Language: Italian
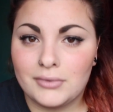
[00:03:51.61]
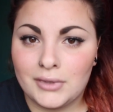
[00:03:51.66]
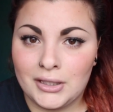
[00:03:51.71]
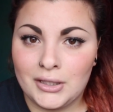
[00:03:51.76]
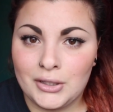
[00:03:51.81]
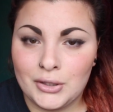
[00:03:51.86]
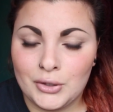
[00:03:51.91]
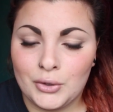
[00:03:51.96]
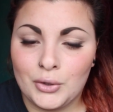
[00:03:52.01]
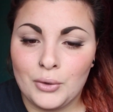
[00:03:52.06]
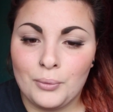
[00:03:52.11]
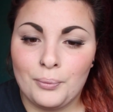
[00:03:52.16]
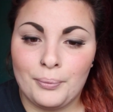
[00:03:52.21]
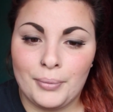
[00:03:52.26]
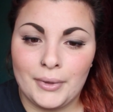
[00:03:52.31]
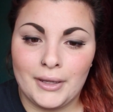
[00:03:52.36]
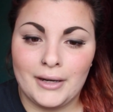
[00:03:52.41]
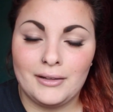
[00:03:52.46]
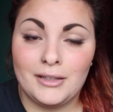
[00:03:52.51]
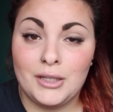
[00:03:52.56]
io
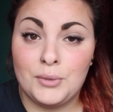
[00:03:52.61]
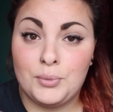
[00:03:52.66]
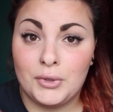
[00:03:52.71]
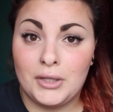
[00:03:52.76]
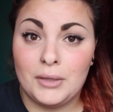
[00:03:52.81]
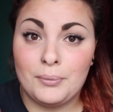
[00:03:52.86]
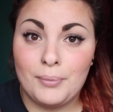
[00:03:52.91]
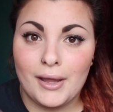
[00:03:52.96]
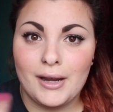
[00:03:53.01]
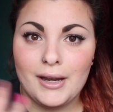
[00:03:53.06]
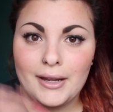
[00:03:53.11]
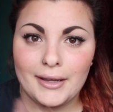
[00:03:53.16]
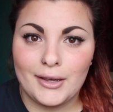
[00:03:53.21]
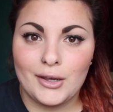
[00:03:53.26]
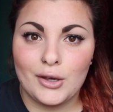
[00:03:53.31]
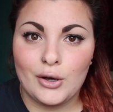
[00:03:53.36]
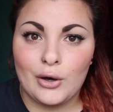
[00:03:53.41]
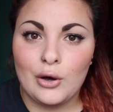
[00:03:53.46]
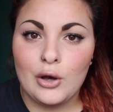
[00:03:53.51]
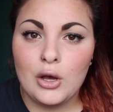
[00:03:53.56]
per il tipo di pelle
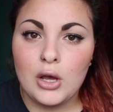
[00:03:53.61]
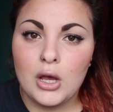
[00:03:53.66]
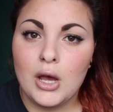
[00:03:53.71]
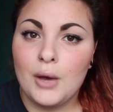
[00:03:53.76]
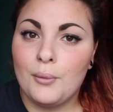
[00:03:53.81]
che ho